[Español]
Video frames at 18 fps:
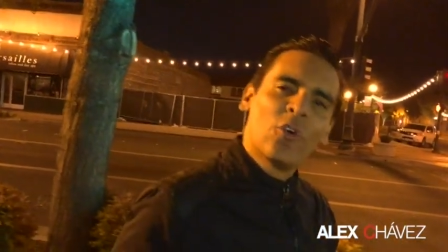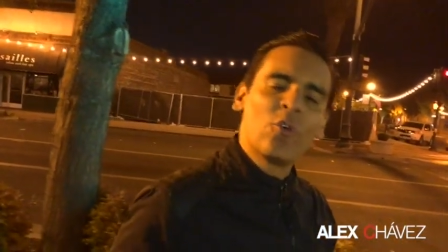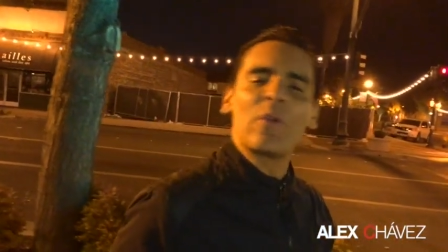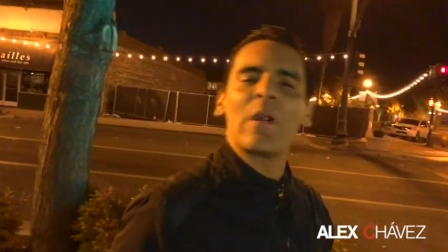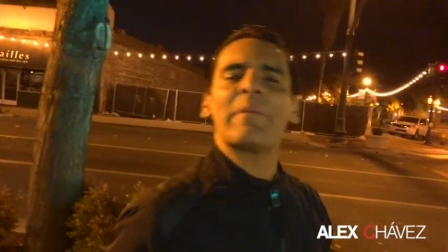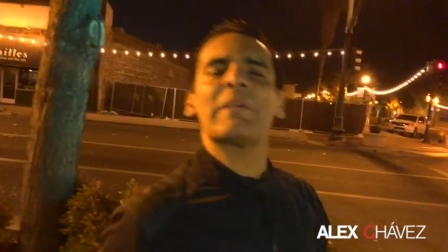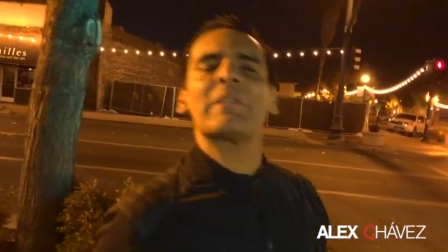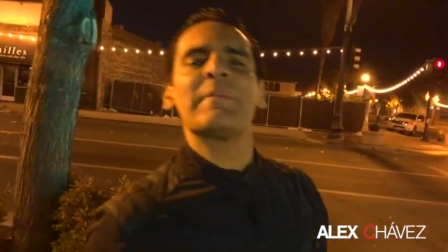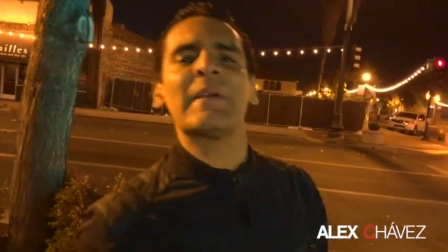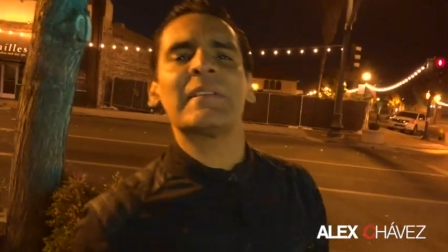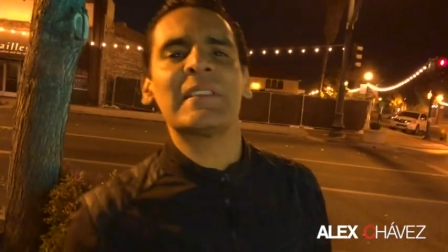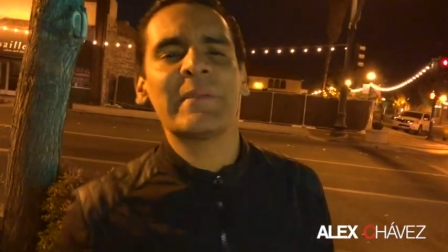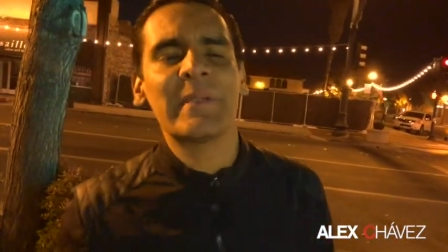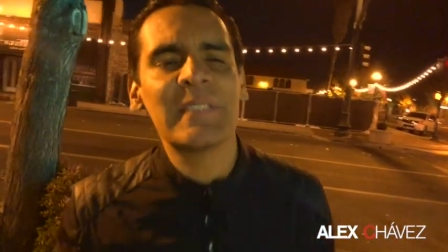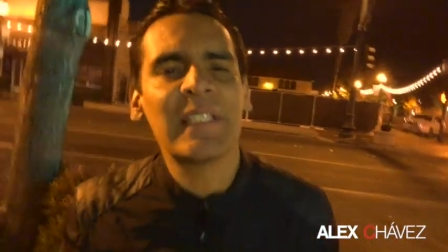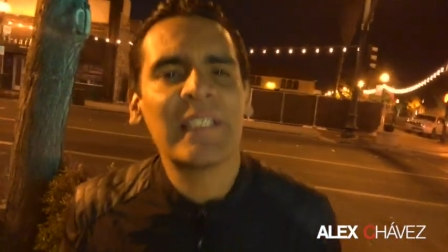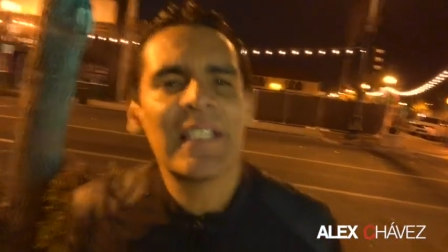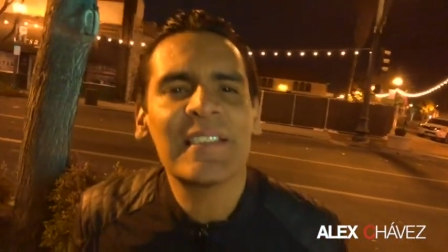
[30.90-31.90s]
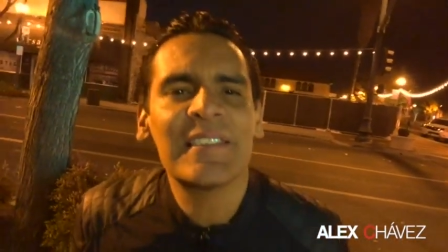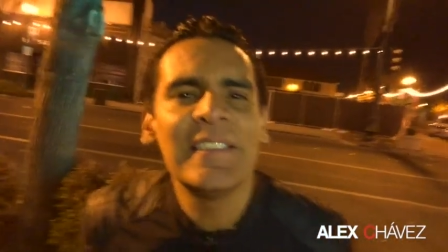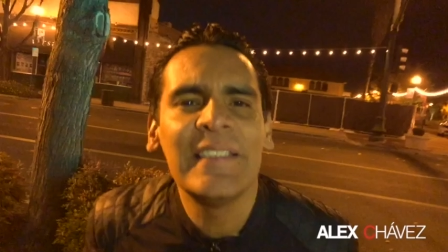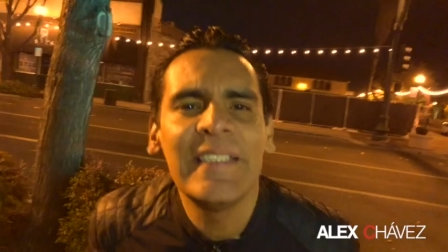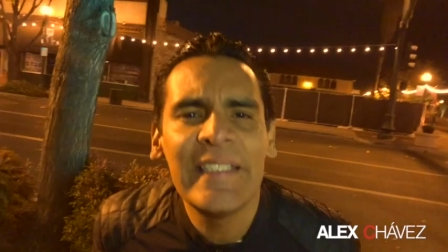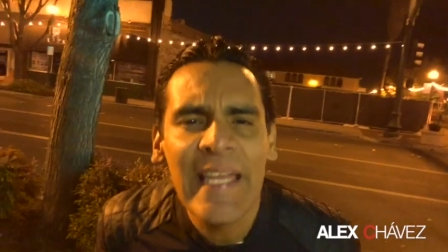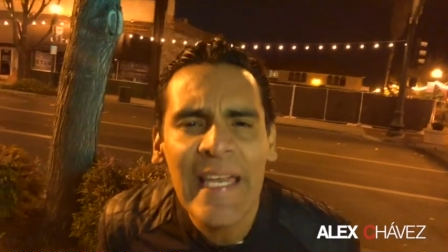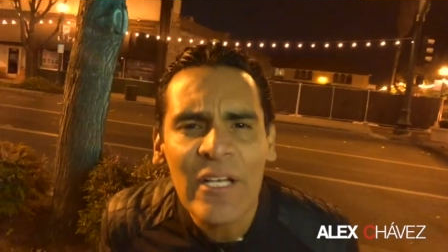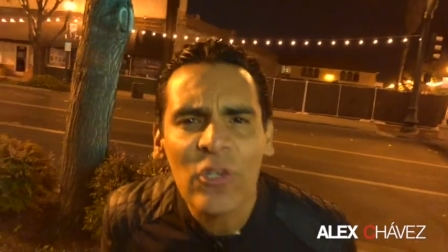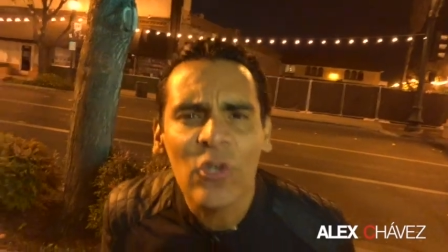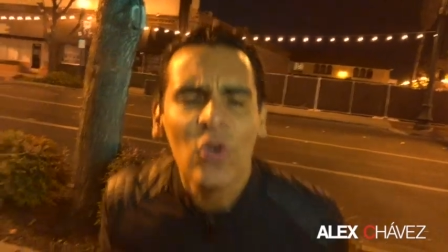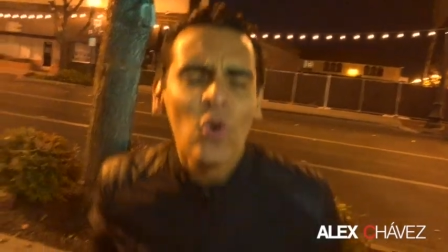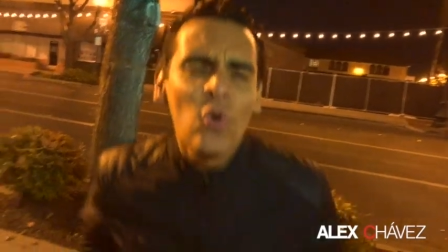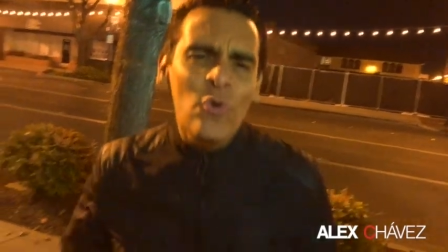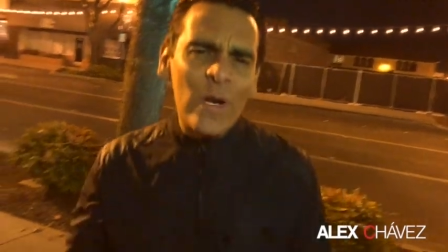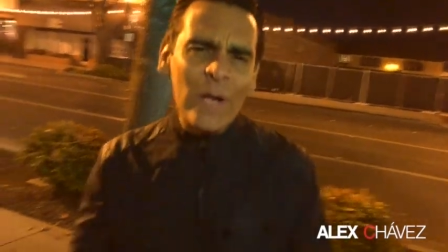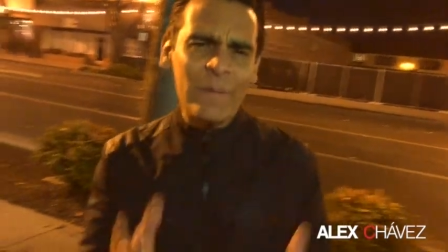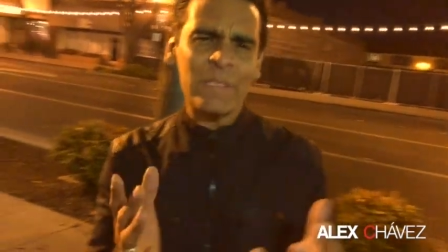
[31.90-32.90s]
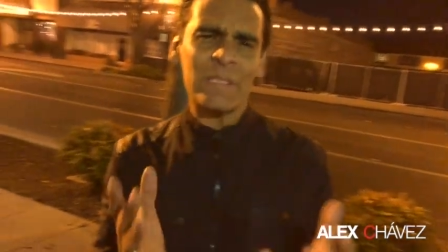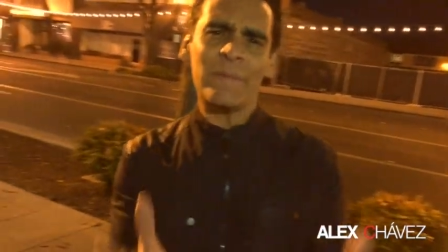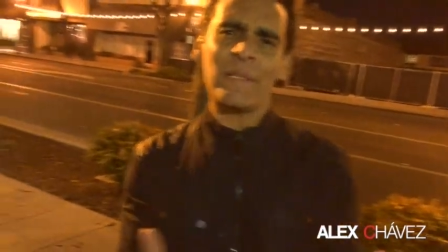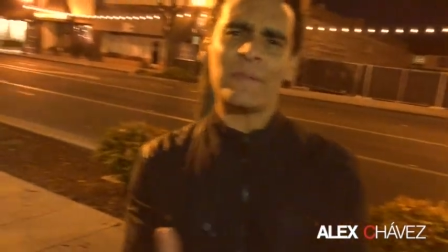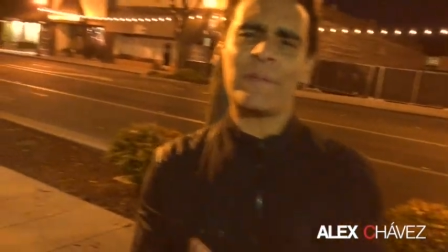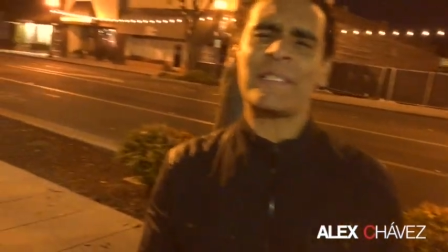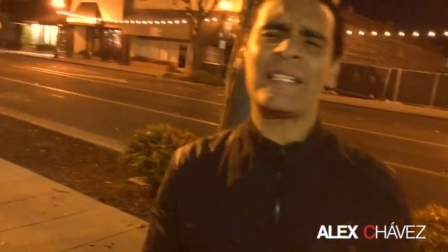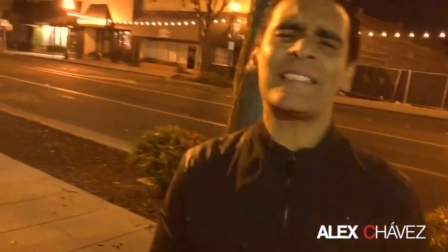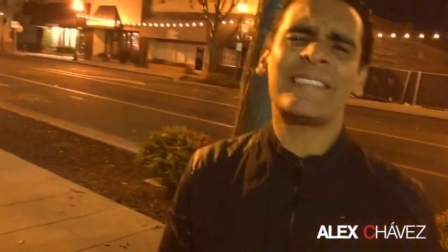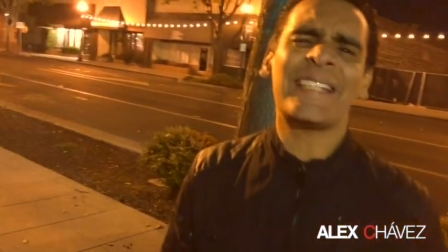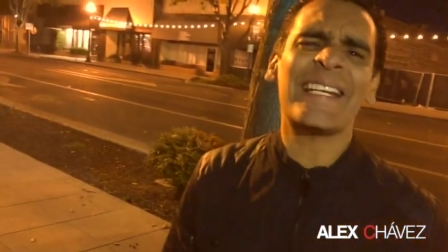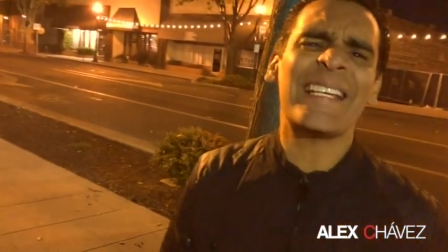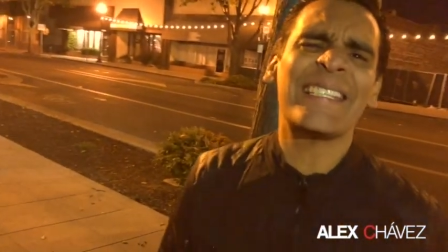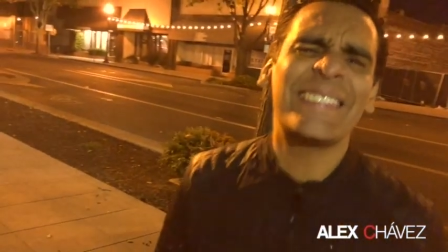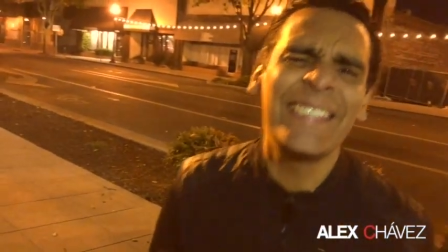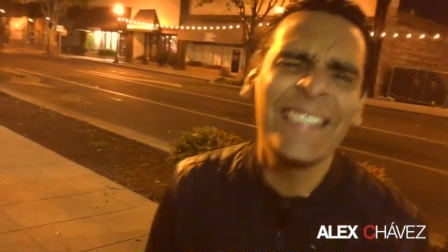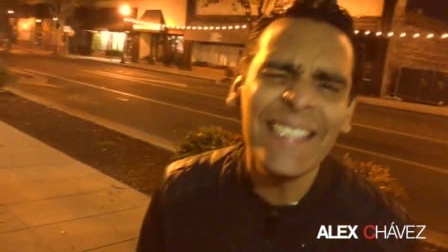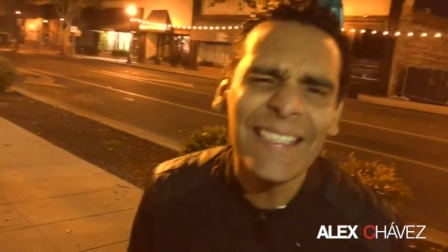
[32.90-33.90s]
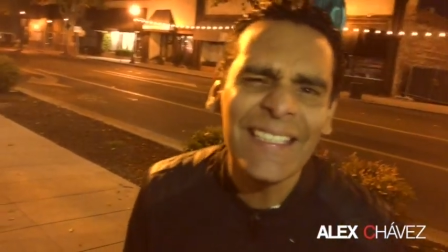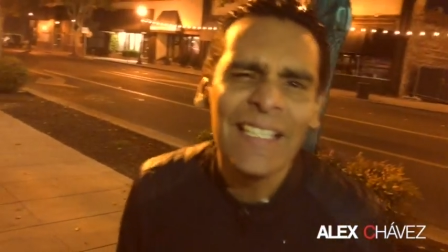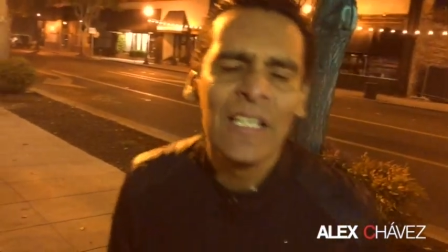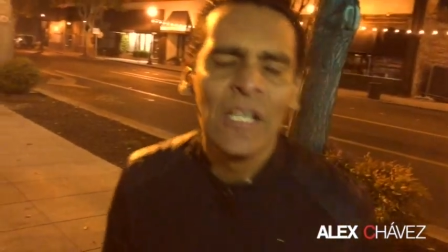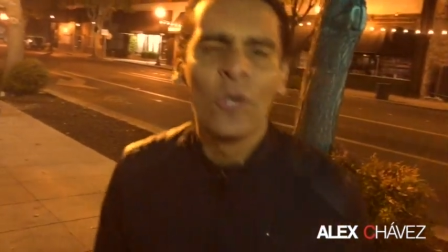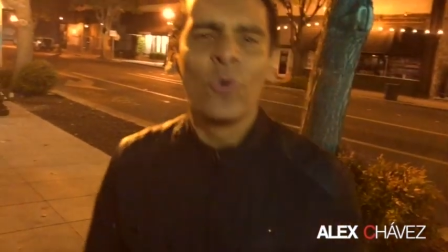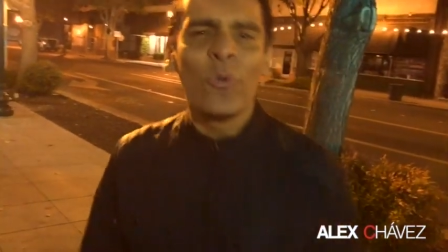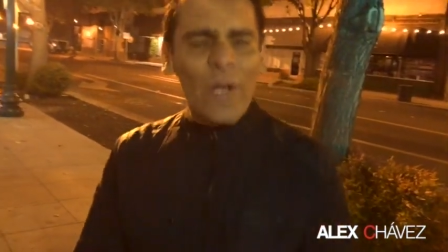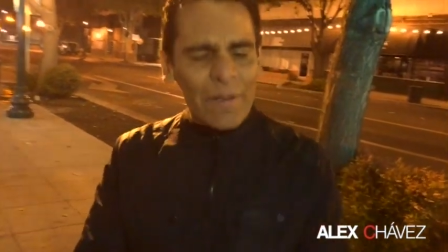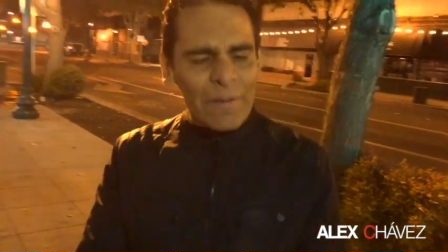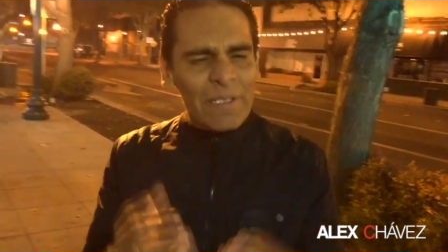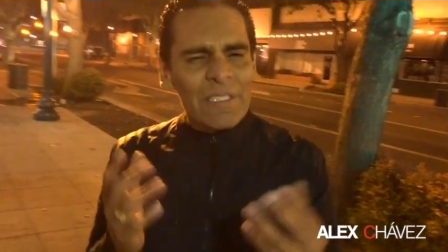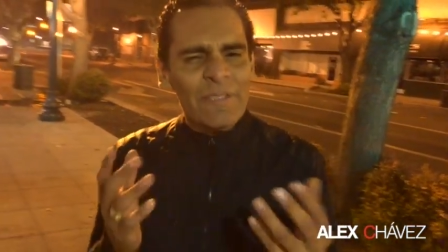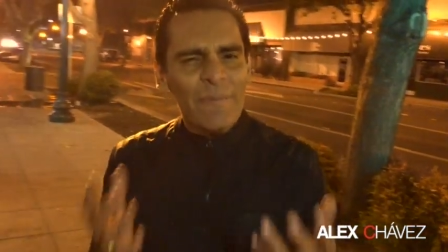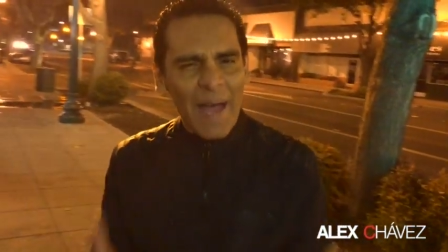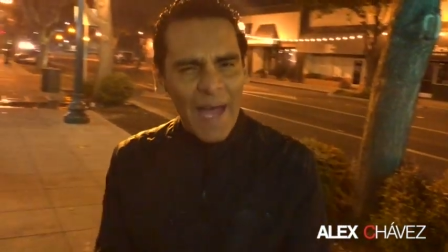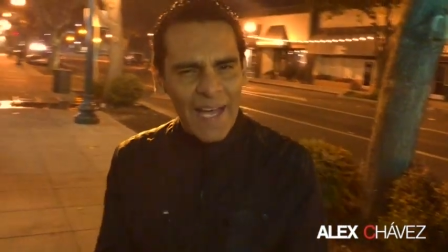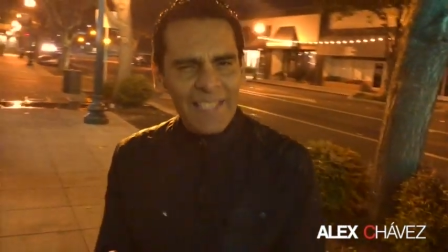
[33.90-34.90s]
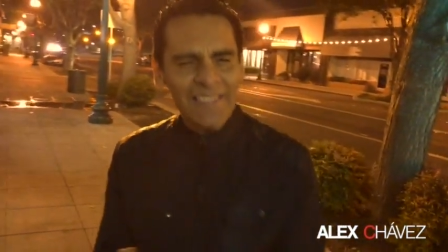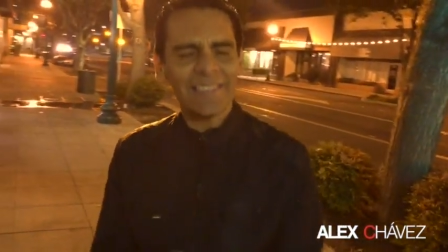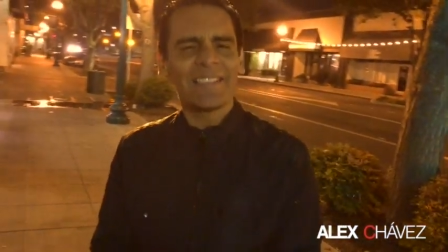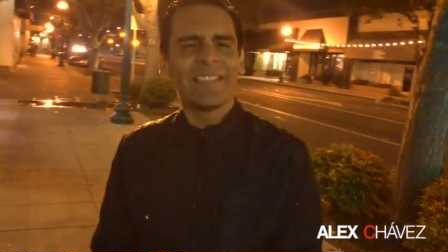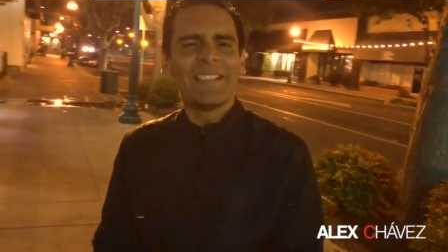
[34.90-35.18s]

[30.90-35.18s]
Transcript: ¿Una vez más te vas a quedar sin dinero? ¿Una vez más vas a estar así? ¿Una vez más?